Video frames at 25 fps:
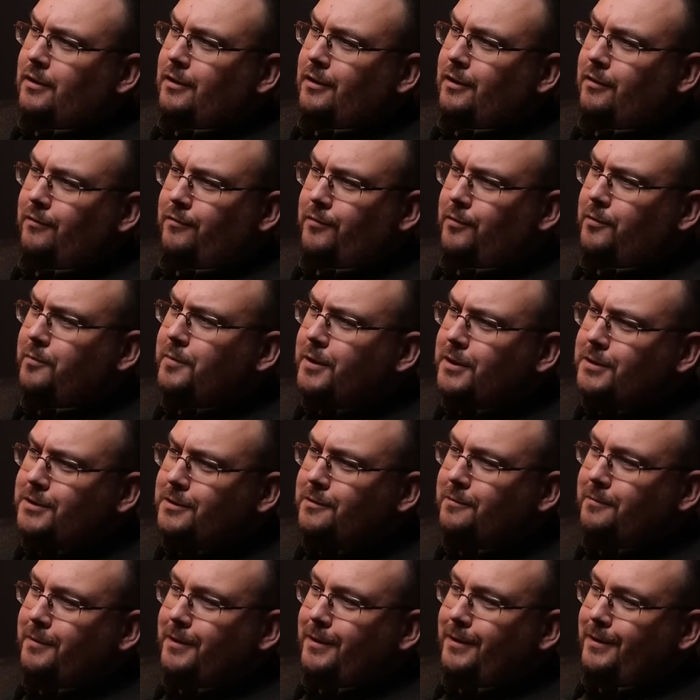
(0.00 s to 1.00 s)
I wyobraź
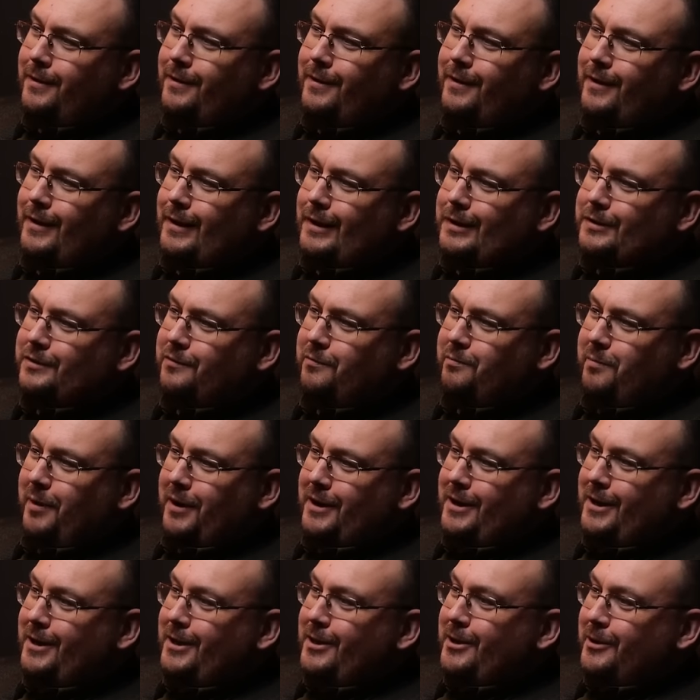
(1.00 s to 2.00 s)
sobie, że w parkach